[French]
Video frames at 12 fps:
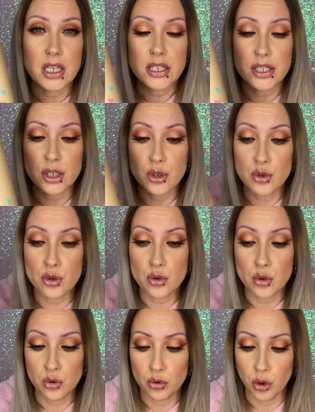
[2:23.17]
C'est
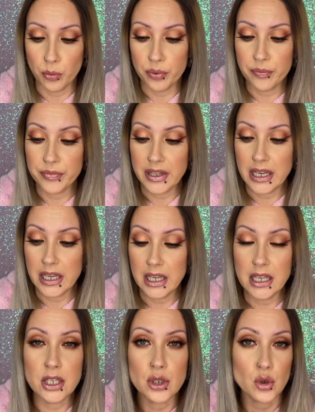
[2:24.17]
juste top
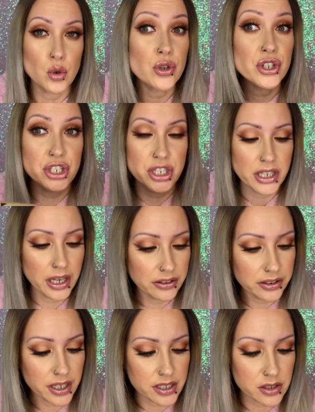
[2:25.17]
et ils sont
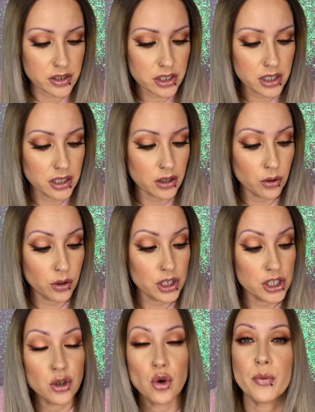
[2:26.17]
gigantesques. C'est-à-dire que
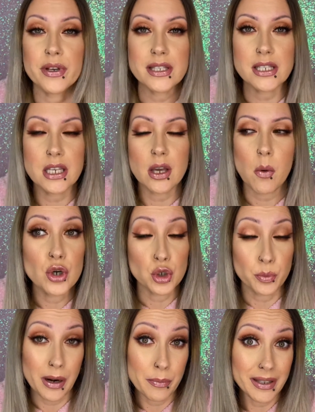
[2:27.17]
quand j'ai commencé,
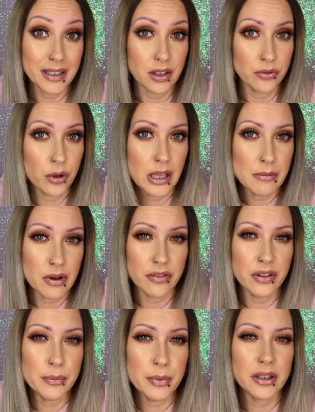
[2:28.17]
je ne parle pas très fort, il y a ma
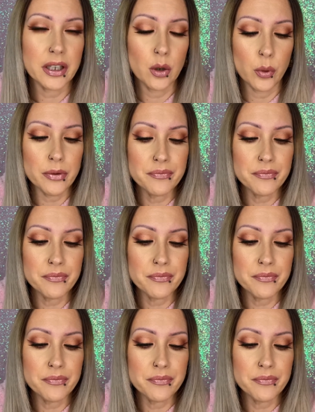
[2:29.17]
fille pas très loin.